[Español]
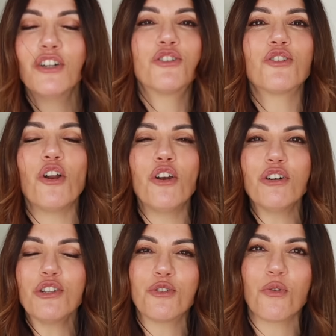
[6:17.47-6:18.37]
solo
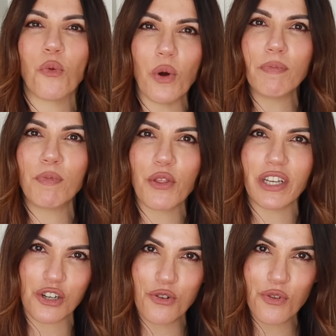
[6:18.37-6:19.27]
su cuerpo
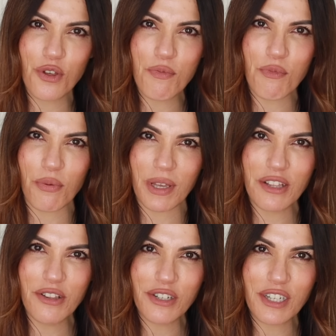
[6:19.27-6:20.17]
desnudo
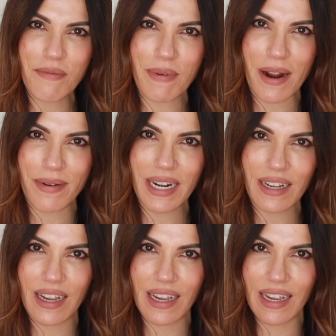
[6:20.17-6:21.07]
moviéndose para ver